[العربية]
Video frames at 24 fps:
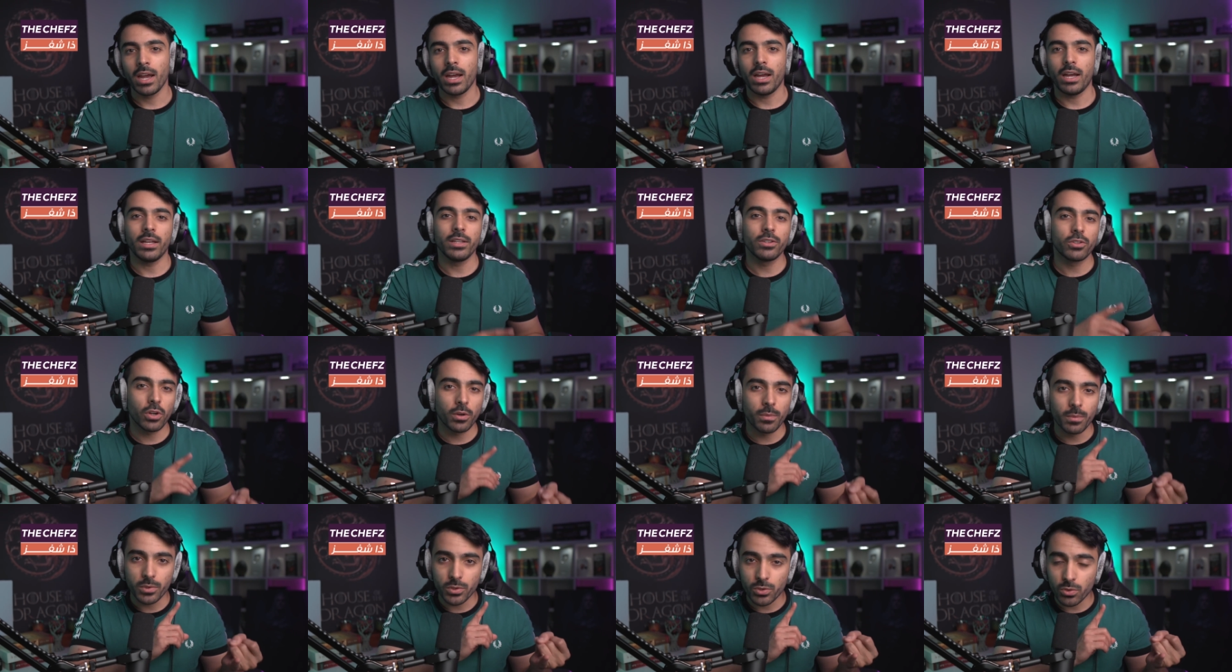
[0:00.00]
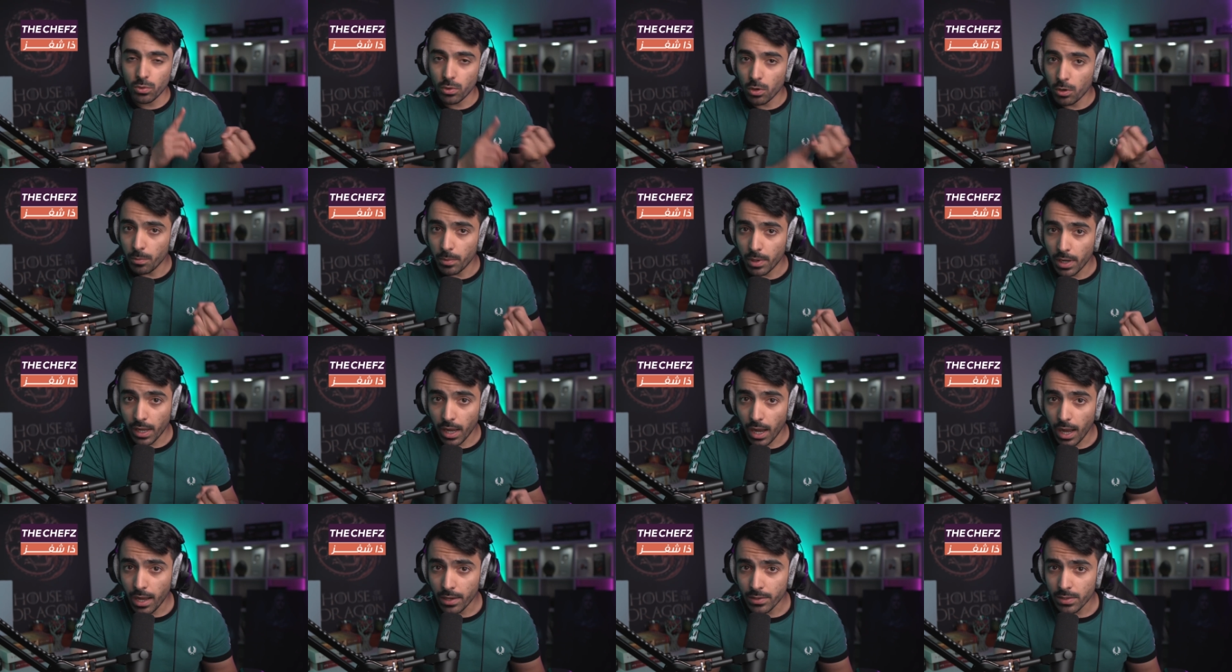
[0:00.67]
عندهم اسطولهم
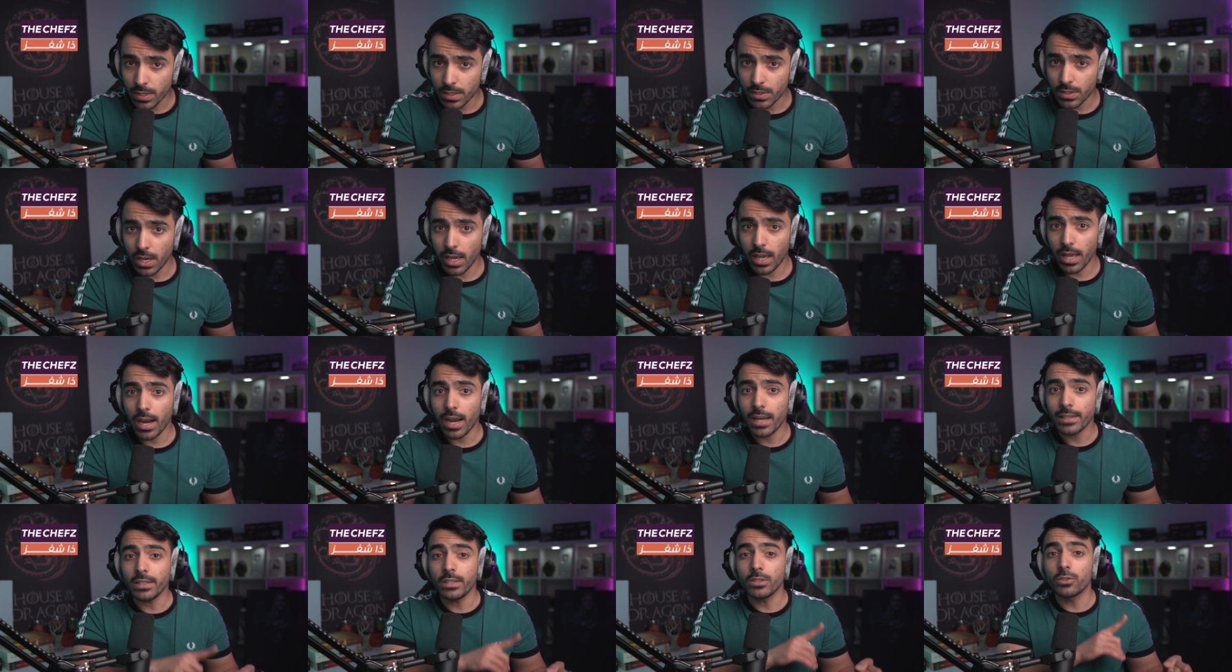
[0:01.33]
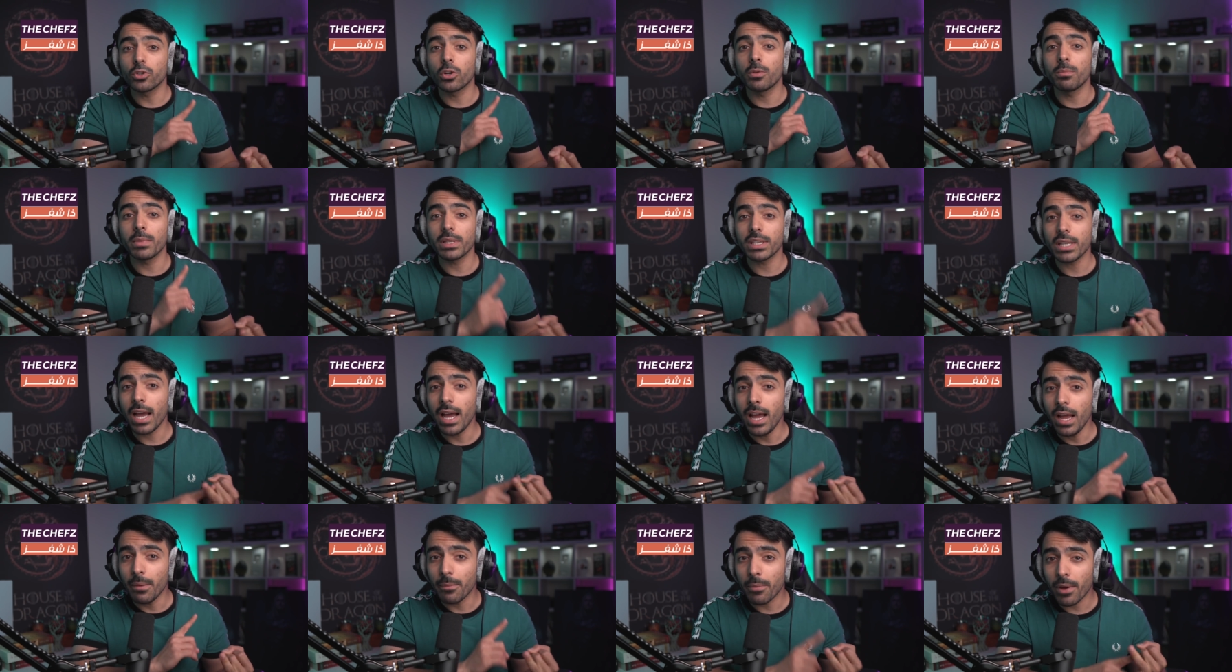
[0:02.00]
الخاص للسيارات عندهم
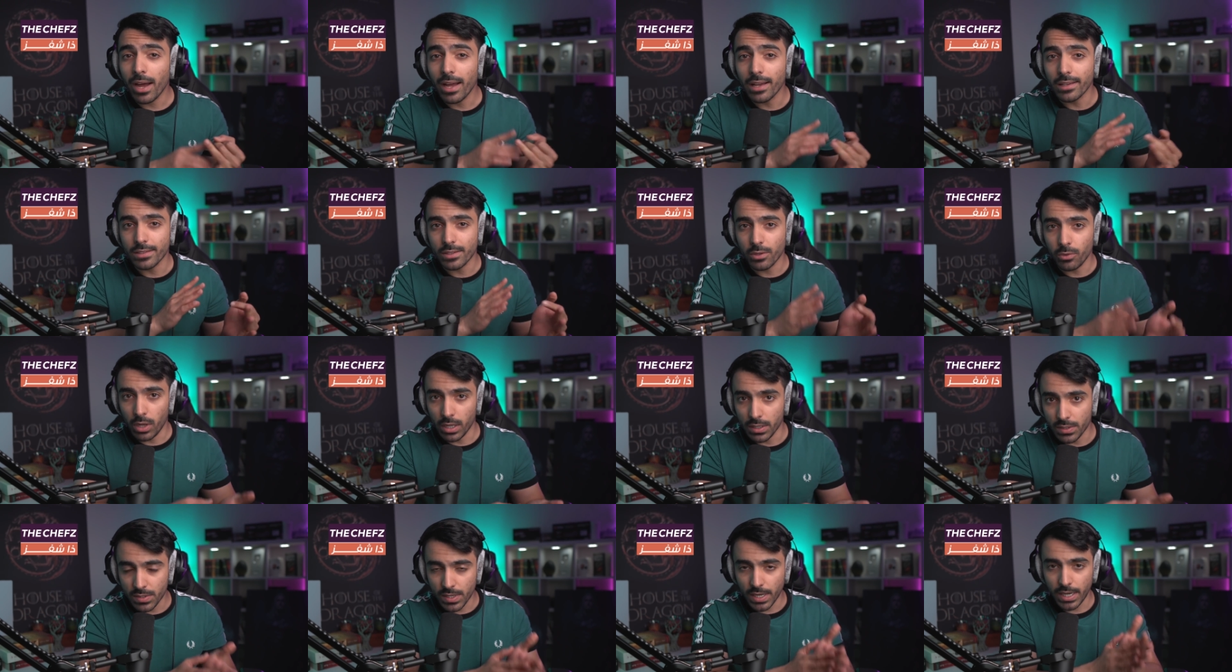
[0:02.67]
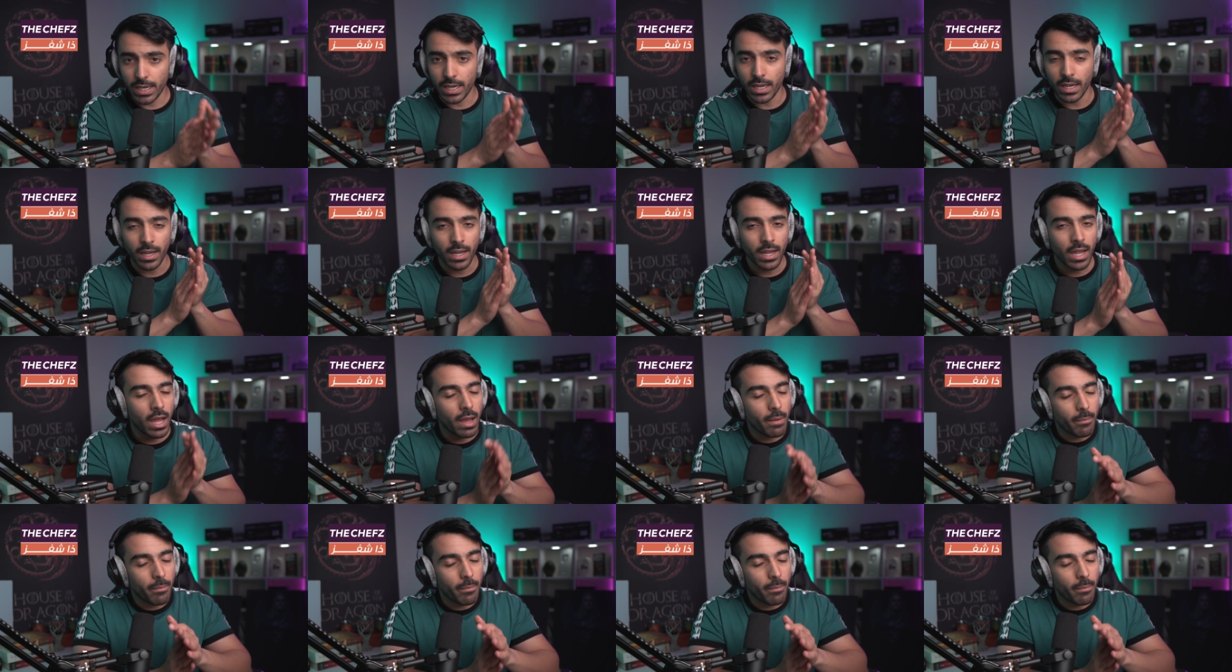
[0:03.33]
مطاعم خاصه وحصريه